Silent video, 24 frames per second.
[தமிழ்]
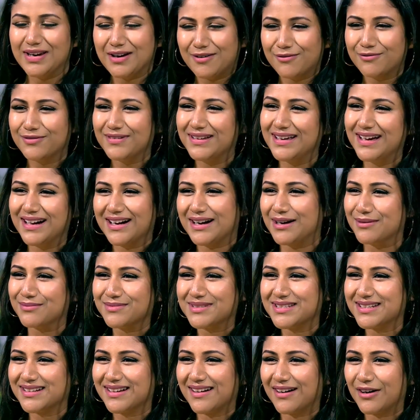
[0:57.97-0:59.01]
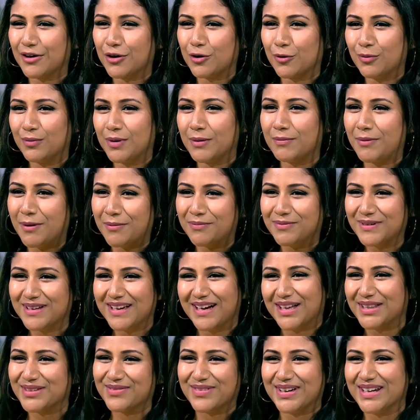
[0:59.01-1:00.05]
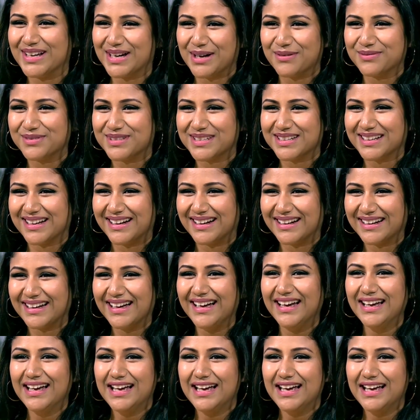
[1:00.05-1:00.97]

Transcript: லவ்லியாக காமிச்சிருக்காங்க ரொம்ப பப்ளியாக அந்த மாதிரி காமிச்சிருக்காங்க